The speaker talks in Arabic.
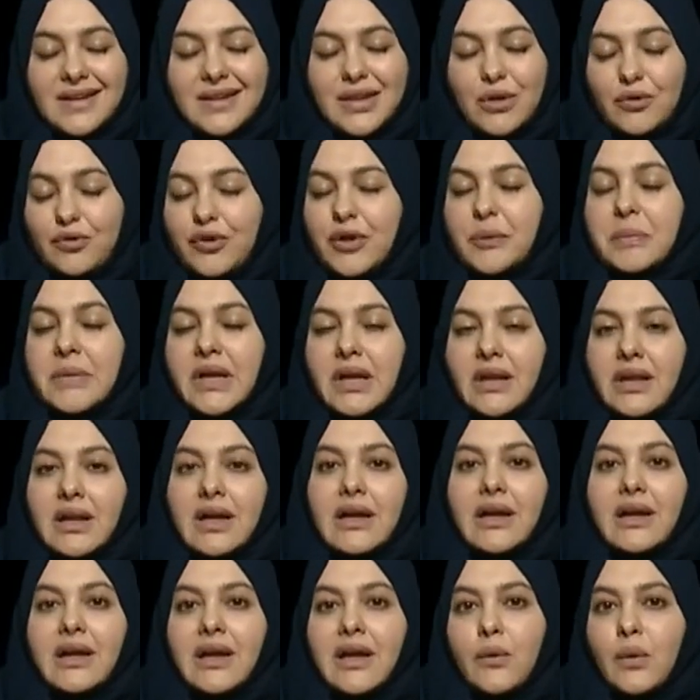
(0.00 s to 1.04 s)
توفيق من
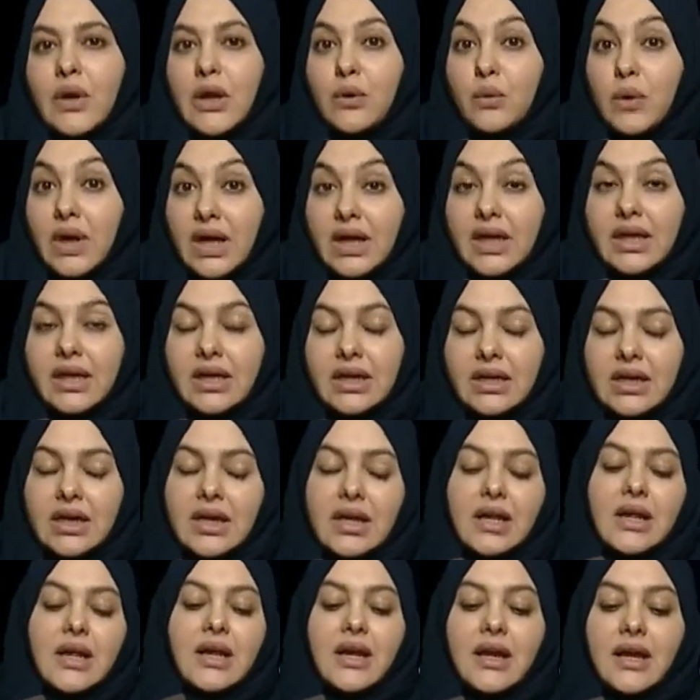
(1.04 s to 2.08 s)
الله اولا واخيرا
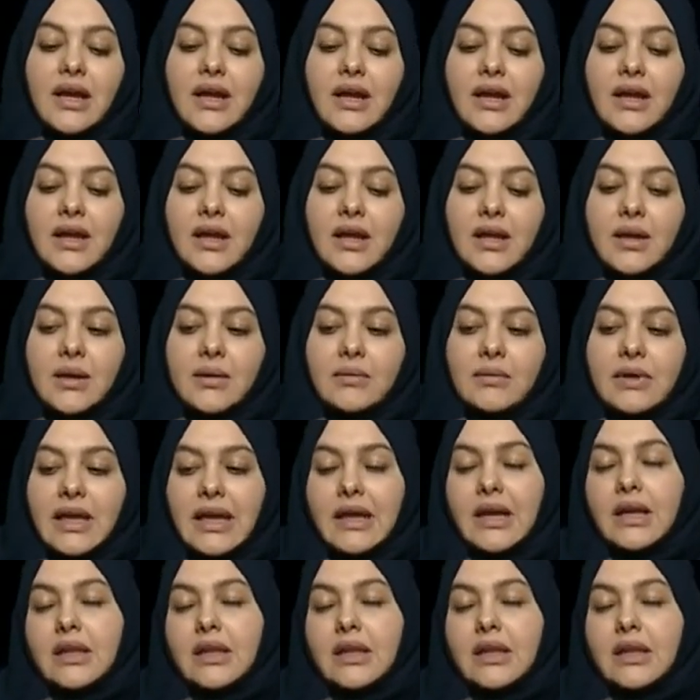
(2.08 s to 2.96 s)
كان